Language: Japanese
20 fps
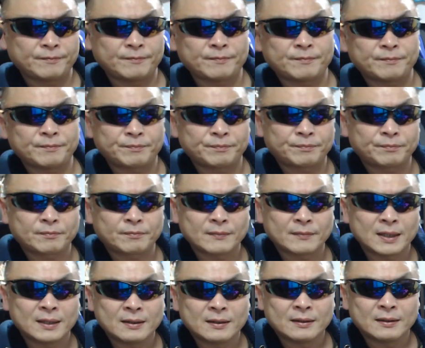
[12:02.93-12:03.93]
うん、
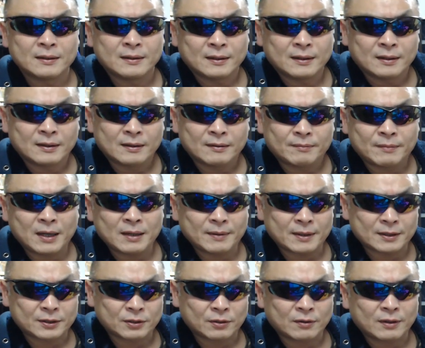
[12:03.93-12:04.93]
まあ
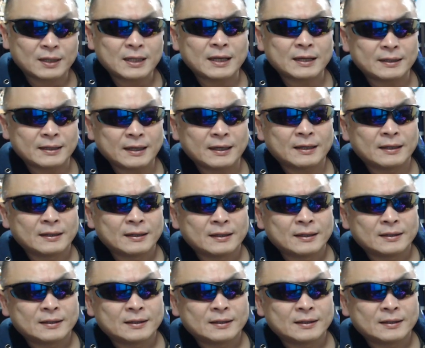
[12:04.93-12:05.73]
今、しょうがないね。